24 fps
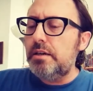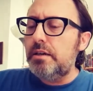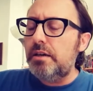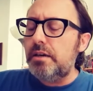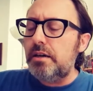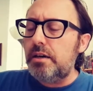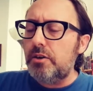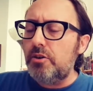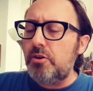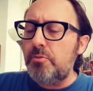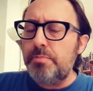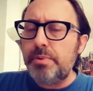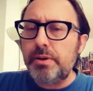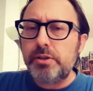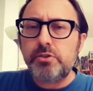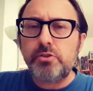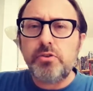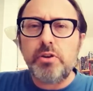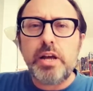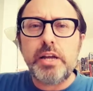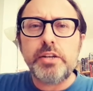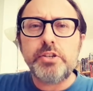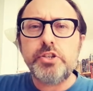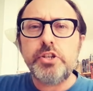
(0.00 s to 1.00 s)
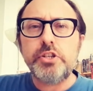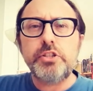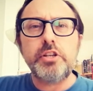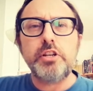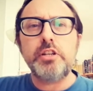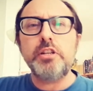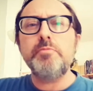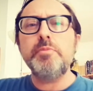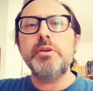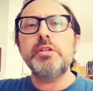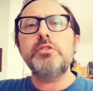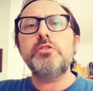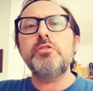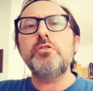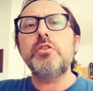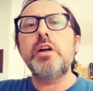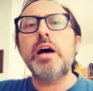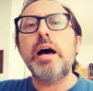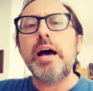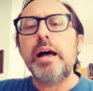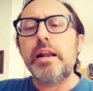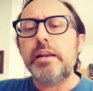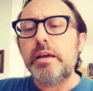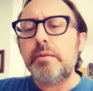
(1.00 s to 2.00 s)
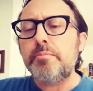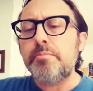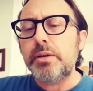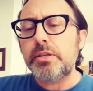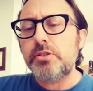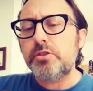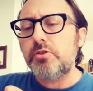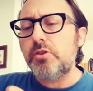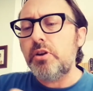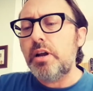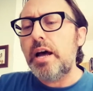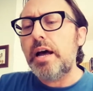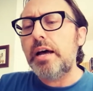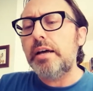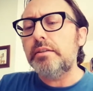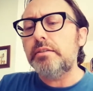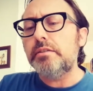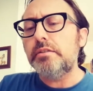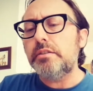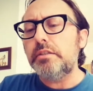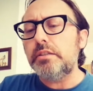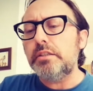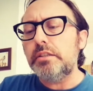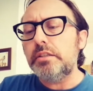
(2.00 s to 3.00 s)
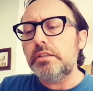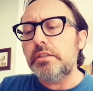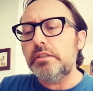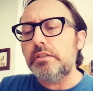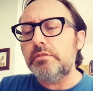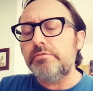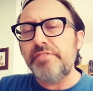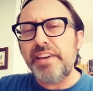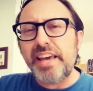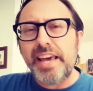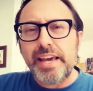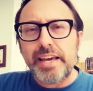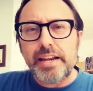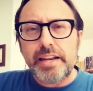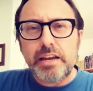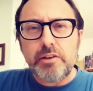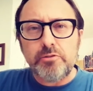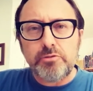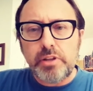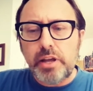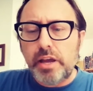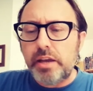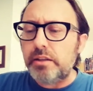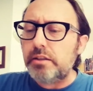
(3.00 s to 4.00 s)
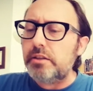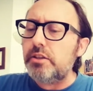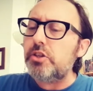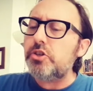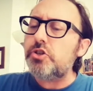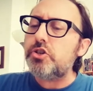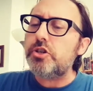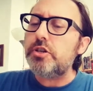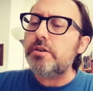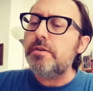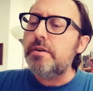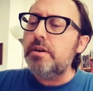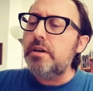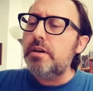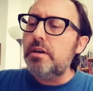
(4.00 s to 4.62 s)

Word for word: eh, con personaggi tridimensionali, appassionanti, veri, autentici.